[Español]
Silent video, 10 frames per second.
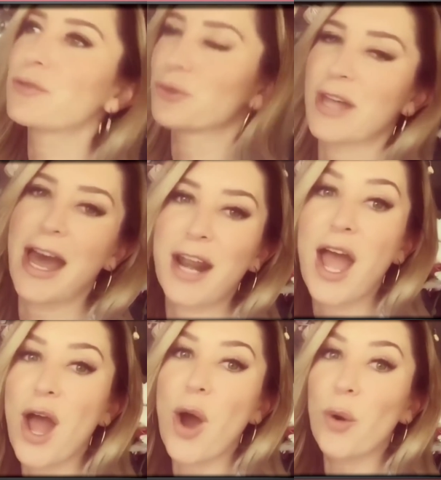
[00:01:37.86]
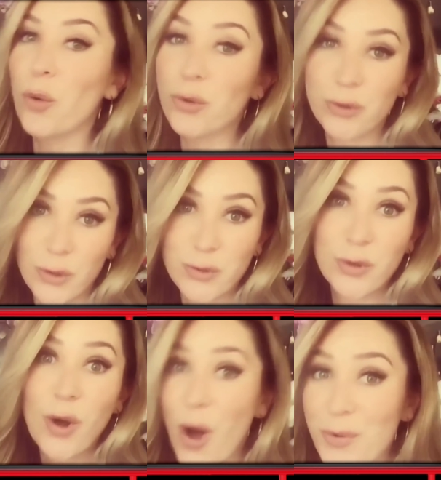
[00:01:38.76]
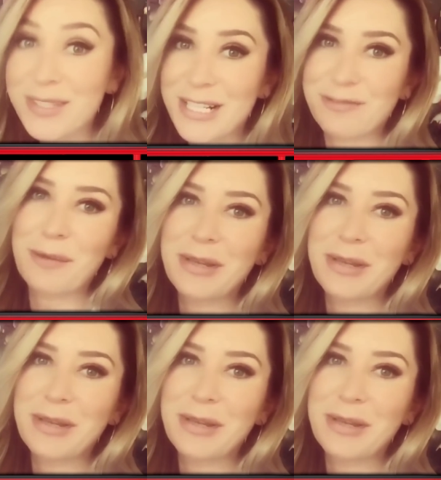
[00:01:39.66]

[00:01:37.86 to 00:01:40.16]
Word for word: Sí, mucho hay de eso.